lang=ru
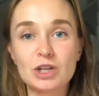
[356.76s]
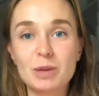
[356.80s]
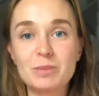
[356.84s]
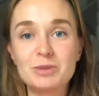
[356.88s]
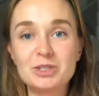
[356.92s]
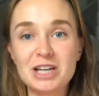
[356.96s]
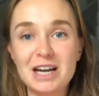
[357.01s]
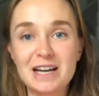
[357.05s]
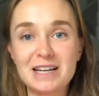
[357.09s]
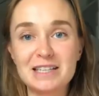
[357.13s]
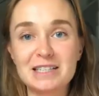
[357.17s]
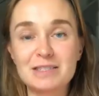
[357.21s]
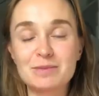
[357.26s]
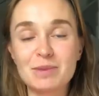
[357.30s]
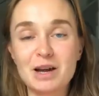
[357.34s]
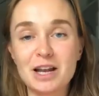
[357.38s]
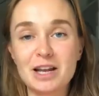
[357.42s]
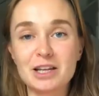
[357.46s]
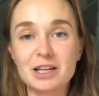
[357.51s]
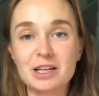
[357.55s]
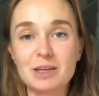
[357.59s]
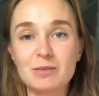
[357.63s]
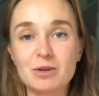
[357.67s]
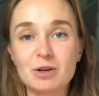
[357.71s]
общались с
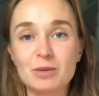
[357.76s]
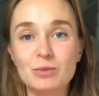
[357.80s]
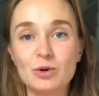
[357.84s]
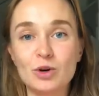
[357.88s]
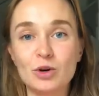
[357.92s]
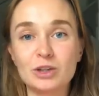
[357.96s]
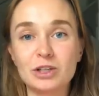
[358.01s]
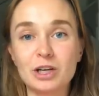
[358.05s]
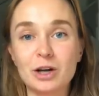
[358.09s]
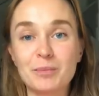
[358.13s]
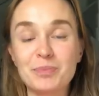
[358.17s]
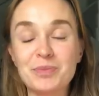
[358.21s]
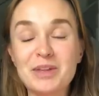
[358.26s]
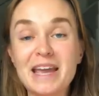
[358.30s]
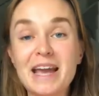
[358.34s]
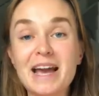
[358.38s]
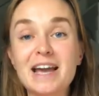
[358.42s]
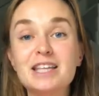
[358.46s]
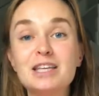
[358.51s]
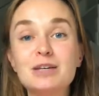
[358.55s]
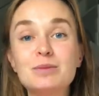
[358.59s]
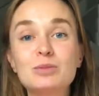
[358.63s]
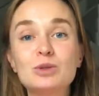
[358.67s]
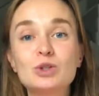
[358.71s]
маленьким ребенком, и
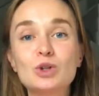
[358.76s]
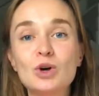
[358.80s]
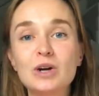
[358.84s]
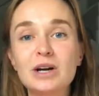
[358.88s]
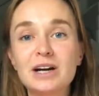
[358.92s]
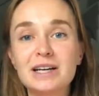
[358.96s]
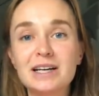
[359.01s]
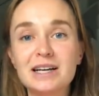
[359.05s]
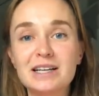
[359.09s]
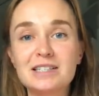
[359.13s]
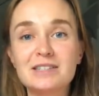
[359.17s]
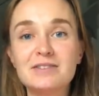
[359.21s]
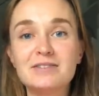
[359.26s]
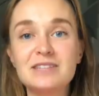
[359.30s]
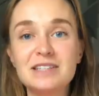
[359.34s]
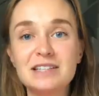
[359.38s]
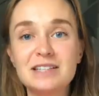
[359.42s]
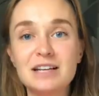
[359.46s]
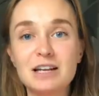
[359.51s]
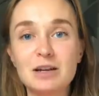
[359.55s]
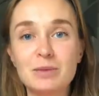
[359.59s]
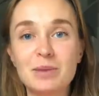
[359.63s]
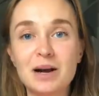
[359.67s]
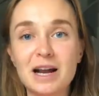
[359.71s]
они много раз
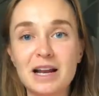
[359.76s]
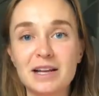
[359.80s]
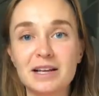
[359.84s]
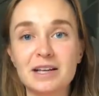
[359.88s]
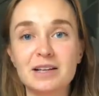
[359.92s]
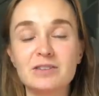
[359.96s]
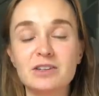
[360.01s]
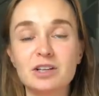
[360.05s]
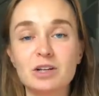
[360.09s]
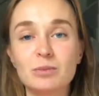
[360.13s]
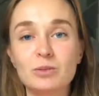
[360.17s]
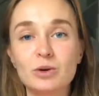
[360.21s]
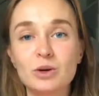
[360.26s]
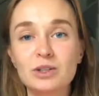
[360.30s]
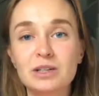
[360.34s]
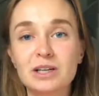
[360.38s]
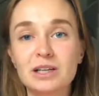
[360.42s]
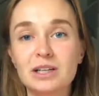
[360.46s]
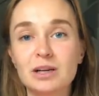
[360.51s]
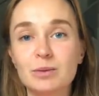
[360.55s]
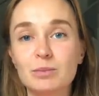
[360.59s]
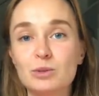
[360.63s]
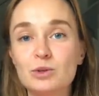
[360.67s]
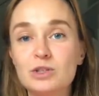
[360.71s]
видели маленького ребенка,
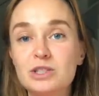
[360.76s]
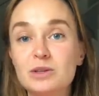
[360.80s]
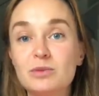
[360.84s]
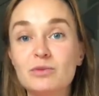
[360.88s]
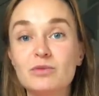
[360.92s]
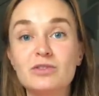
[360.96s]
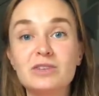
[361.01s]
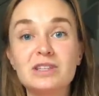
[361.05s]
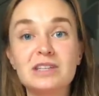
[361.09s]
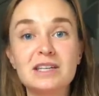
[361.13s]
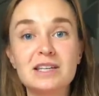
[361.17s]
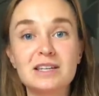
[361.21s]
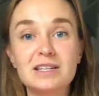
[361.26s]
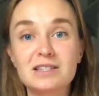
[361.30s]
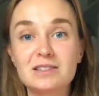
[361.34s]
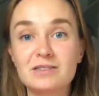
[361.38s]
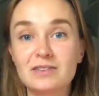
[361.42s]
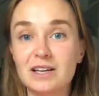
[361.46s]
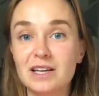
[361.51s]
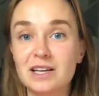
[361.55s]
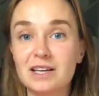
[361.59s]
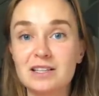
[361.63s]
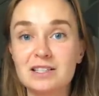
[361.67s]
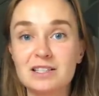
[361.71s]
допустим, вне
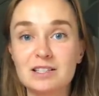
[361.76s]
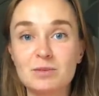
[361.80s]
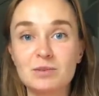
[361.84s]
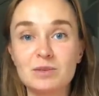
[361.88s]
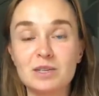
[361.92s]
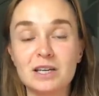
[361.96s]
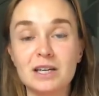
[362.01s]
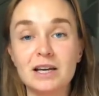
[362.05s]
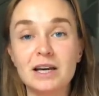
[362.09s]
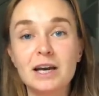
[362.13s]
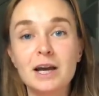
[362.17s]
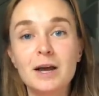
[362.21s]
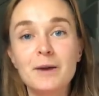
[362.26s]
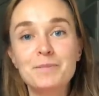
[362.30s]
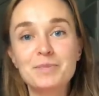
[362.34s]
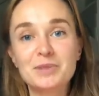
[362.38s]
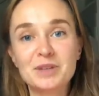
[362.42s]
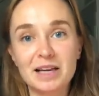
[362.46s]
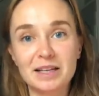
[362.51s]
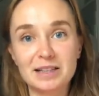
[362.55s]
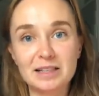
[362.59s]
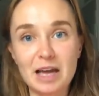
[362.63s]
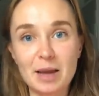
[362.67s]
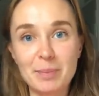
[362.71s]
своей семьи.
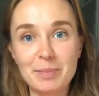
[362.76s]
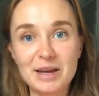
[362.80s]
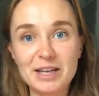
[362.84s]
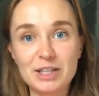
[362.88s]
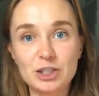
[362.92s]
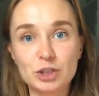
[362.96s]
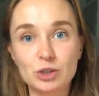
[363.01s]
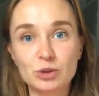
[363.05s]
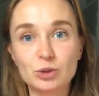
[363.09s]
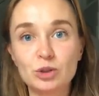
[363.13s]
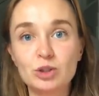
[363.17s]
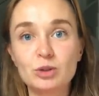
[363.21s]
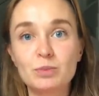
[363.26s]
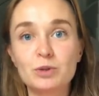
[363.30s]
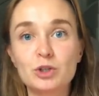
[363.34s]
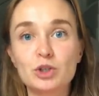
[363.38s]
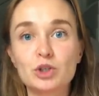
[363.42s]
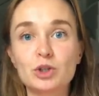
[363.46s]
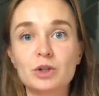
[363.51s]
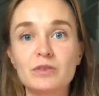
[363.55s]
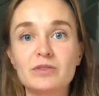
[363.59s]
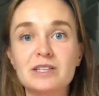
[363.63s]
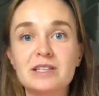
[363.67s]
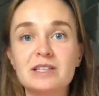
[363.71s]
Когда, опять же, кто-то
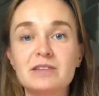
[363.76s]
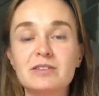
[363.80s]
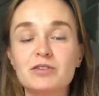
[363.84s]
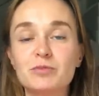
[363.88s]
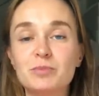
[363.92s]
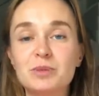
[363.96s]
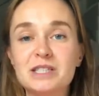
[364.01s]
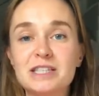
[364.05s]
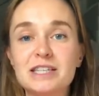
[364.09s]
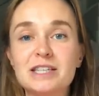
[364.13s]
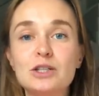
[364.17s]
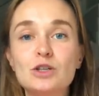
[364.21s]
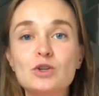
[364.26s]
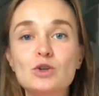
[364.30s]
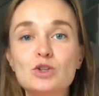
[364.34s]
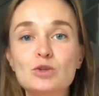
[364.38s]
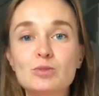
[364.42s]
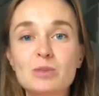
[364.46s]
пришел в пиццерию с